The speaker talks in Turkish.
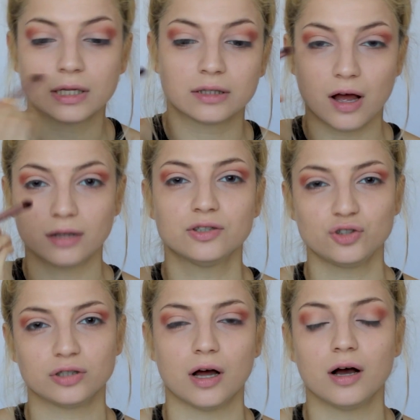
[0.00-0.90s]

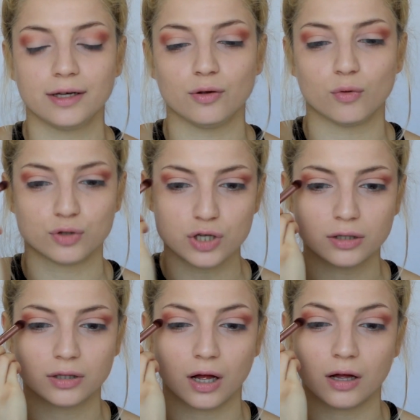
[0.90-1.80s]
Dağıtınca daha iyi
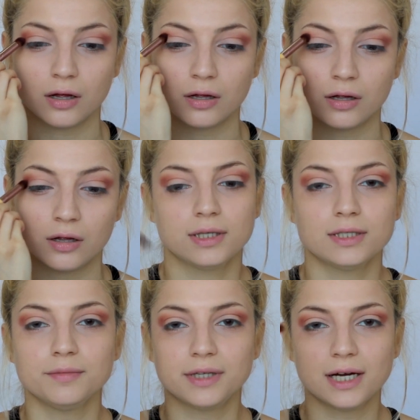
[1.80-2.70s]
olacak da.
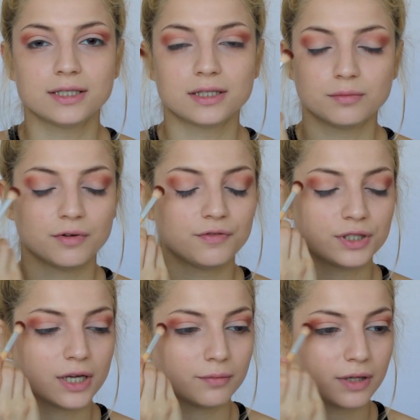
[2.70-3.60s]
Şimdi karıştırma
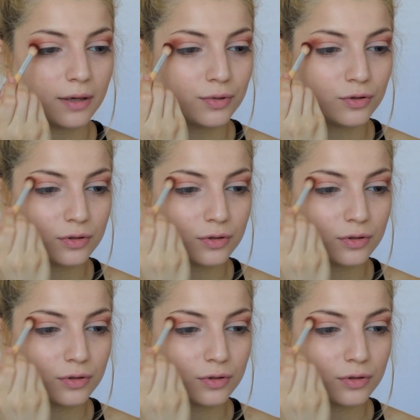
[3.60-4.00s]
fırçamla bir